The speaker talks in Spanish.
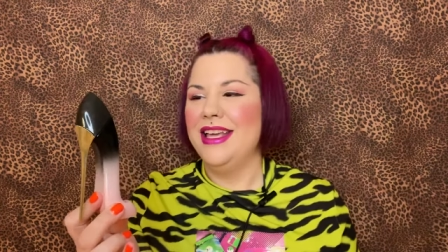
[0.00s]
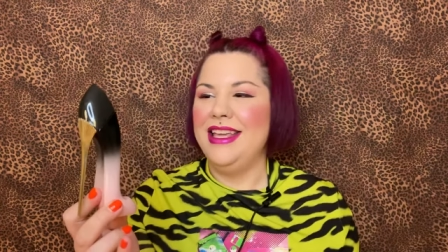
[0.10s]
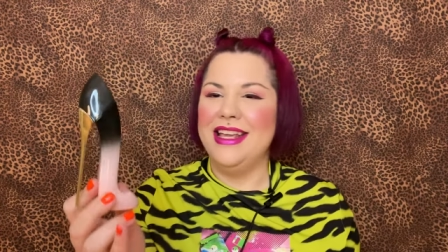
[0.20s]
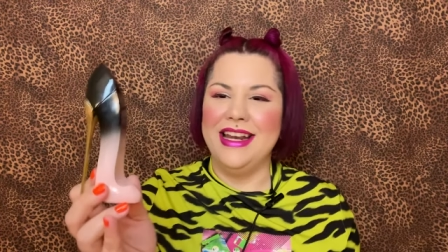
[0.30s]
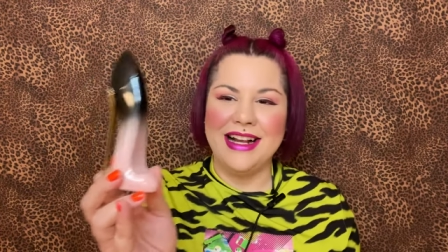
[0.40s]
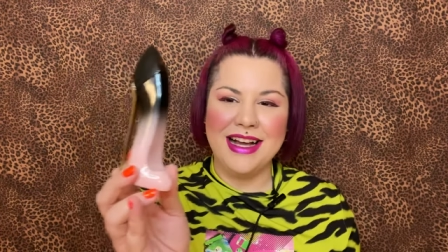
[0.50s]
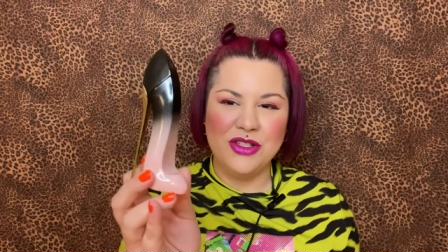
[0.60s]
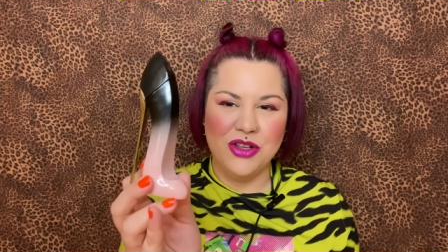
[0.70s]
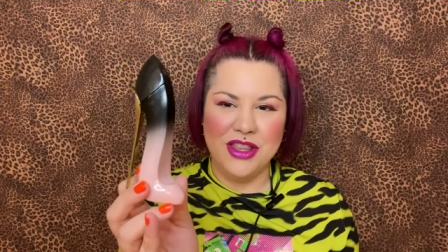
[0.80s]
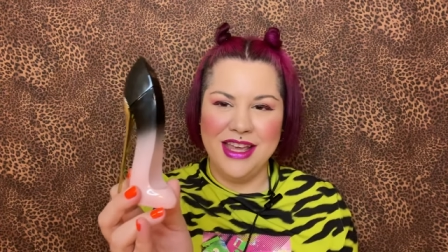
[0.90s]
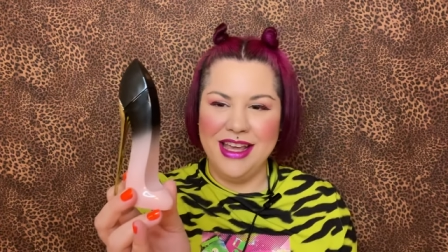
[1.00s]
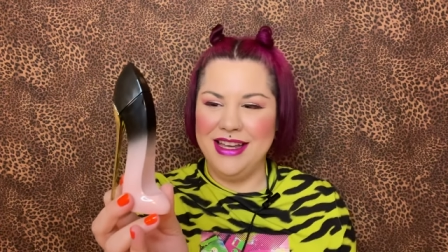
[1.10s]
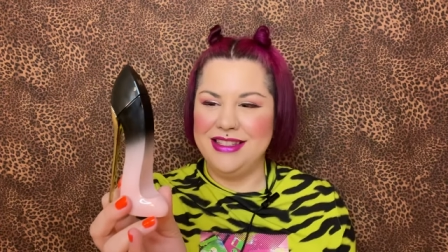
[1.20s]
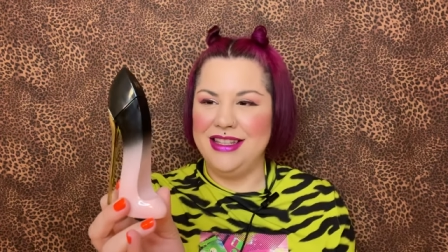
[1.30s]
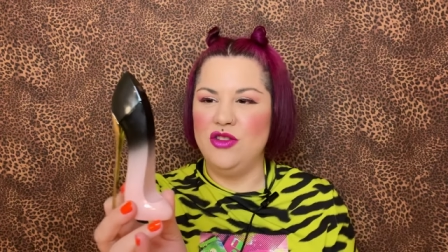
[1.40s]
Y en el caso de
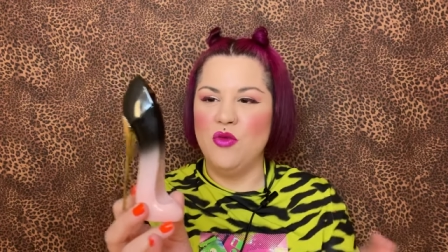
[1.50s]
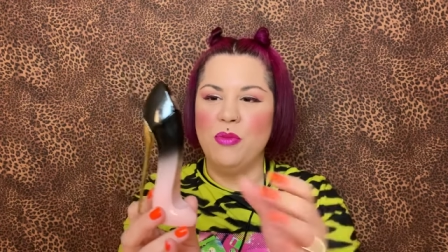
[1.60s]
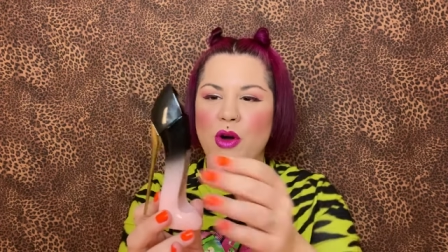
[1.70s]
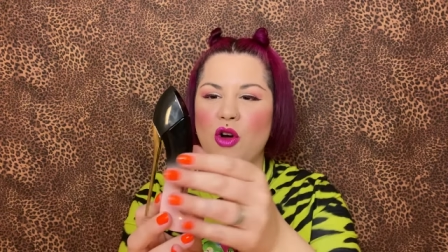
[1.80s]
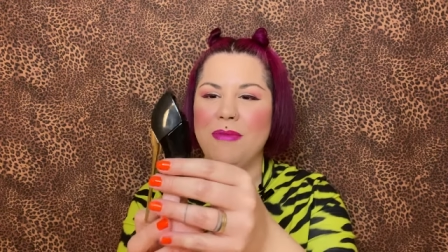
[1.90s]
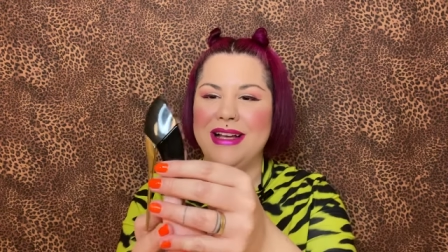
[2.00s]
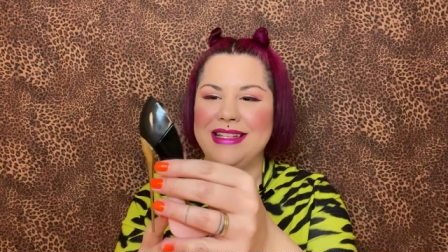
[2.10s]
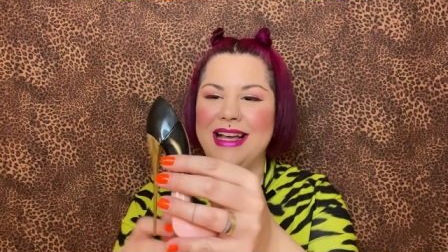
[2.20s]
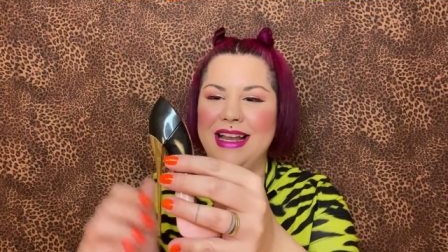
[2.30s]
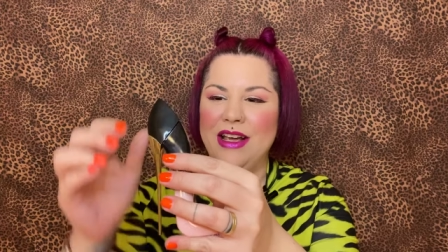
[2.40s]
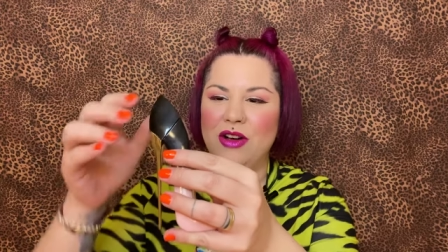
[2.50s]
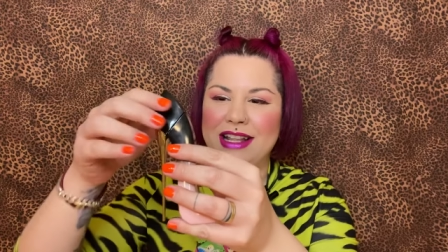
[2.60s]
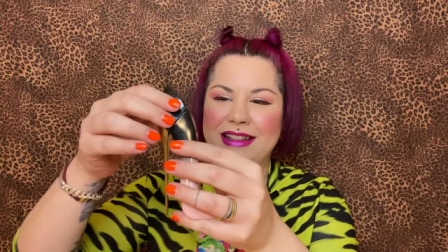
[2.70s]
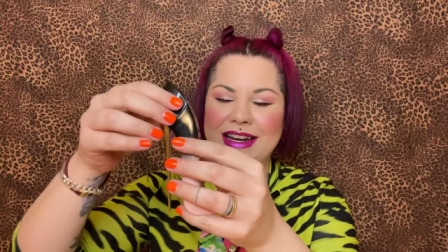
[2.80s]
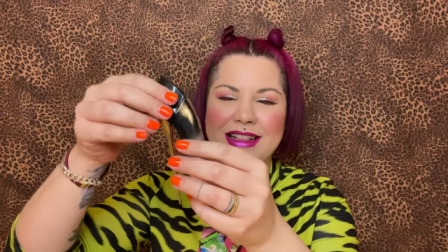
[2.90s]
este es un poco más jaleo el de
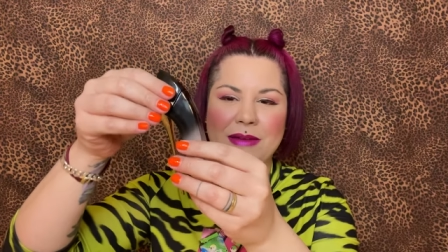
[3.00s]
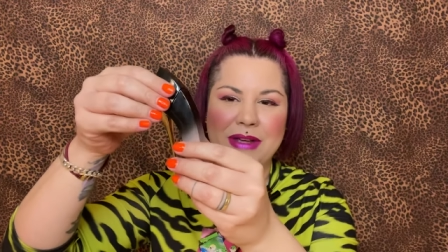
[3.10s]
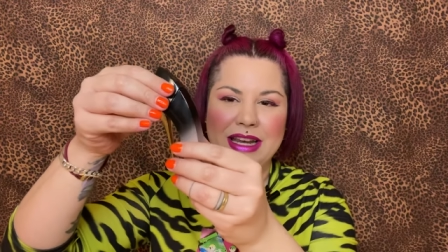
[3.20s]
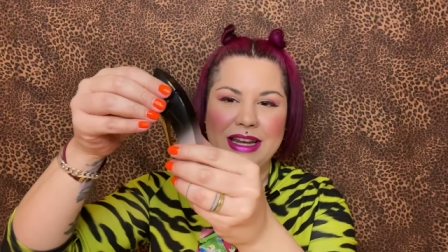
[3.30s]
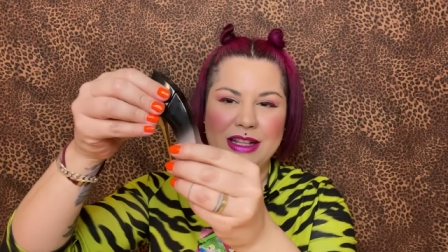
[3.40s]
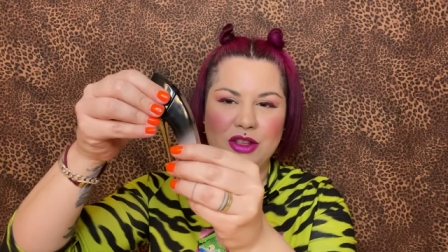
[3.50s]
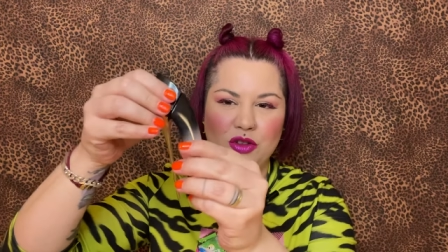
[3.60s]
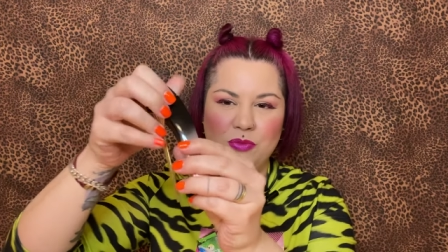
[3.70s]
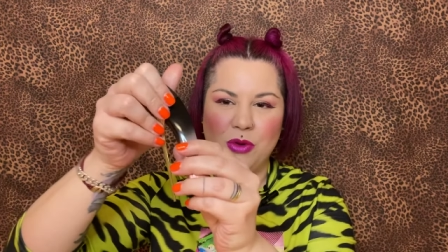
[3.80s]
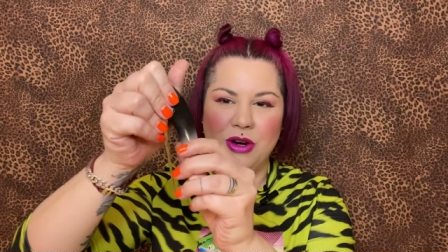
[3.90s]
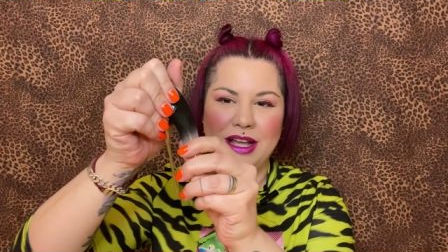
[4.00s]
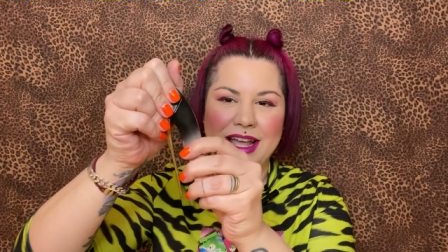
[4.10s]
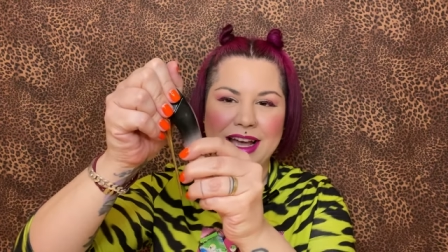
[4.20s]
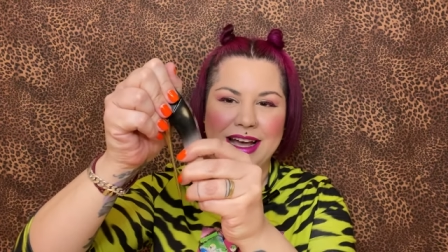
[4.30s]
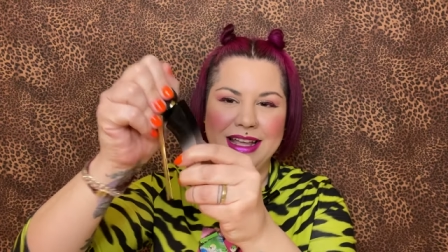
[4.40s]
30 mililitros
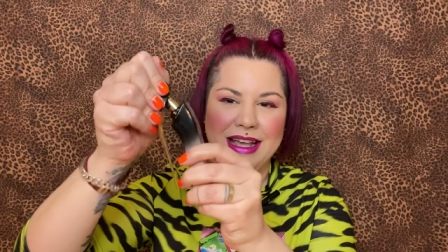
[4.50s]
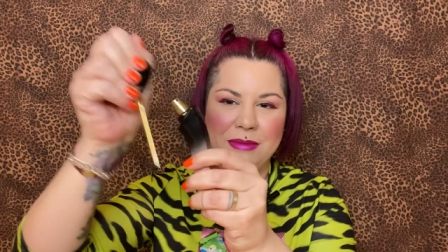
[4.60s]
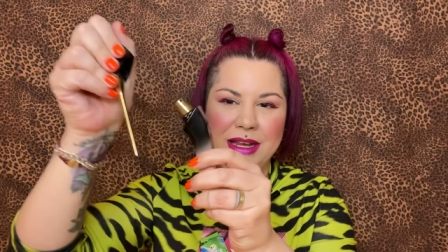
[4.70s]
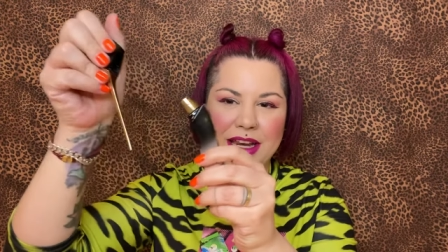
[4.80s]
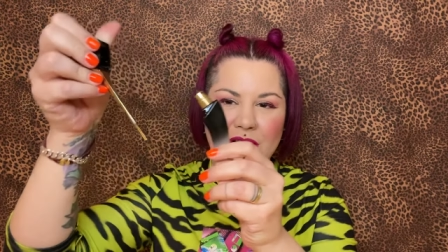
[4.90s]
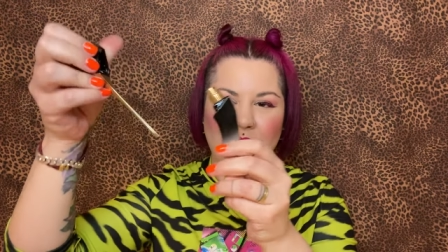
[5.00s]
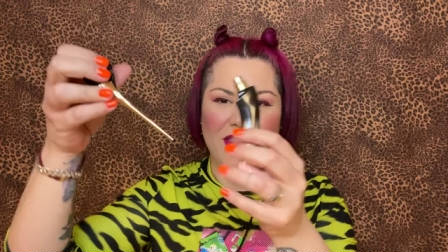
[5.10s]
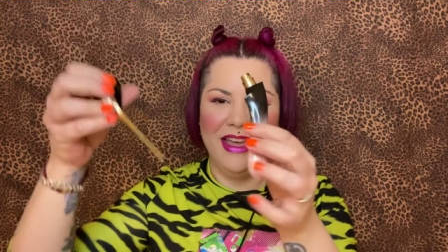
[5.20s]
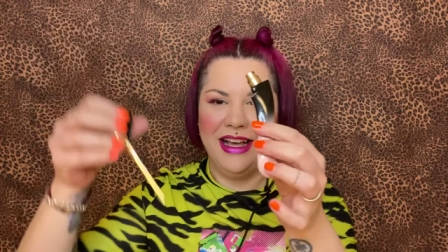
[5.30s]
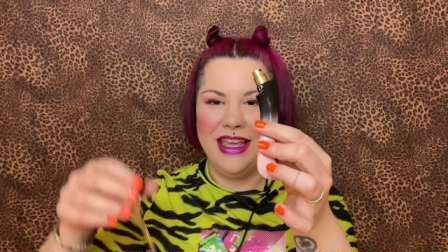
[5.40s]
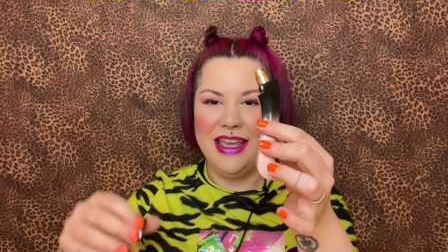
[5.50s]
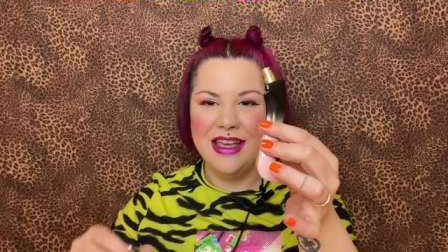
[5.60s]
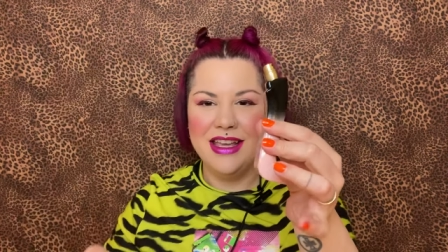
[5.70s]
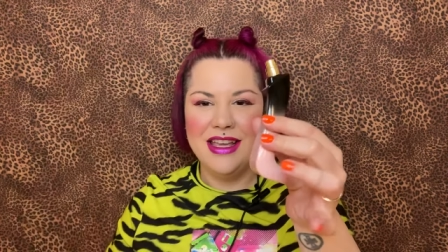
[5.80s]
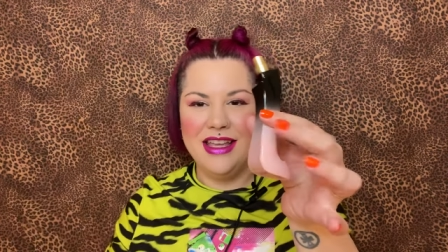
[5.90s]
porque hay que abrirlo de aquí.
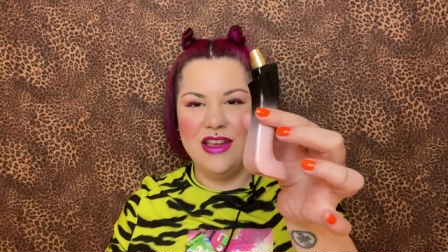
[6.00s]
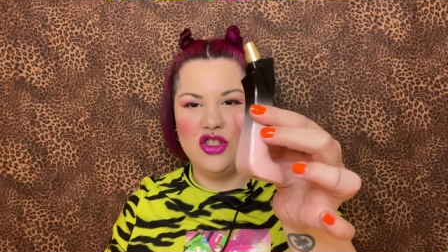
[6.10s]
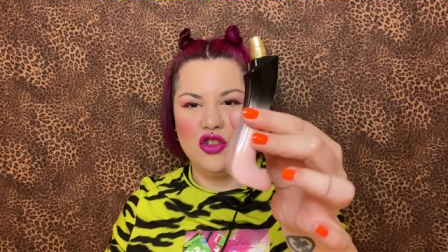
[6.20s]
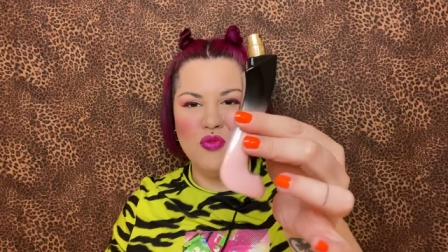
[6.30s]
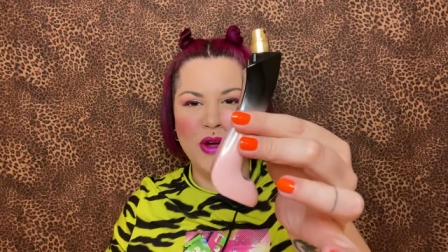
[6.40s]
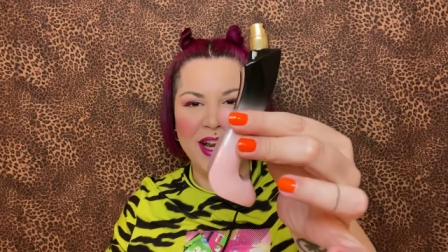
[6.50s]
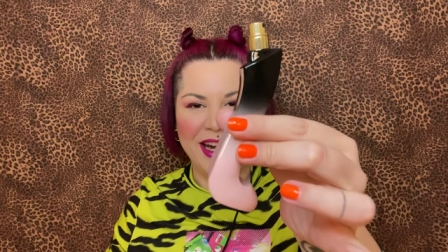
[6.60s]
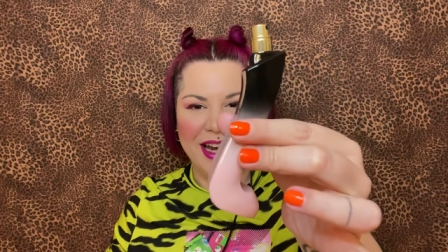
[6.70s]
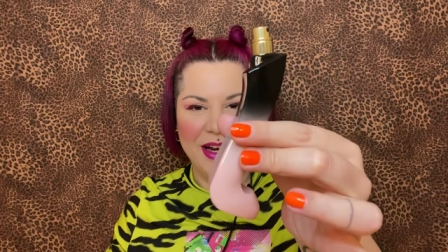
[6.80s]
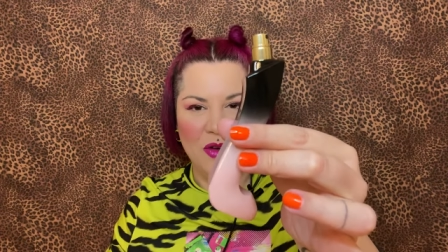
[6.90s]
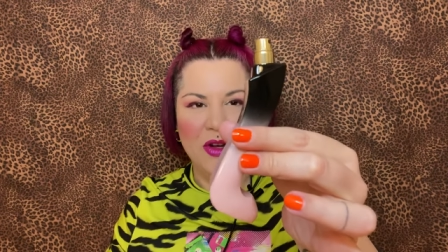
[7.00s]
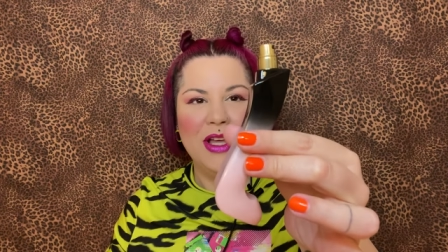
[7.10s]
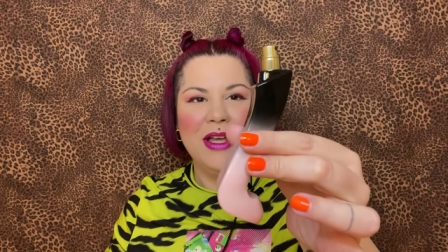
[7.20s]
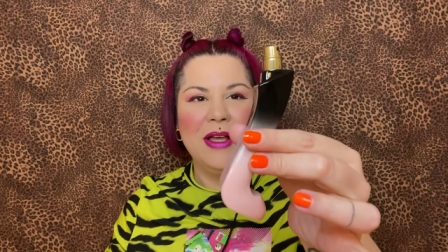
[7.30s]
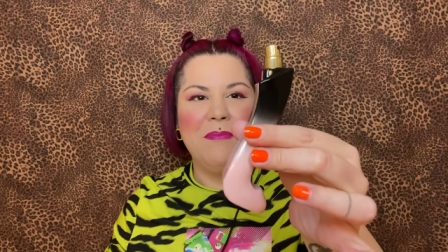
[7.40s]
Y esto es muy raro.
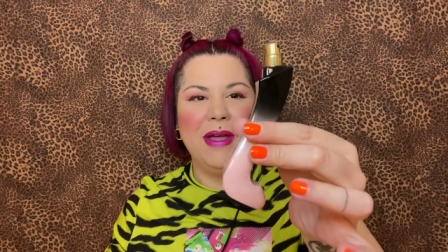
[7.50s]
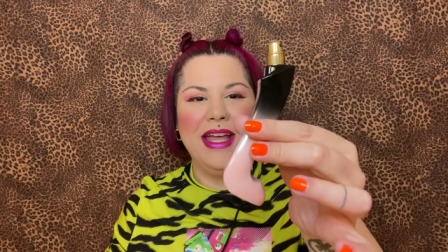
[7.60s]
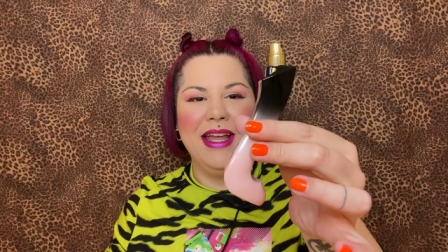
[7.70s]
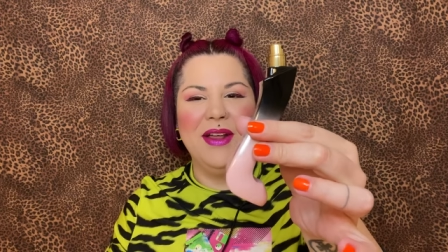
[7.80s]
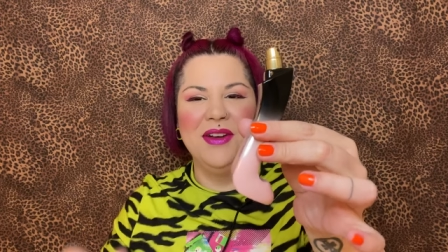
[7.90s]
Pero...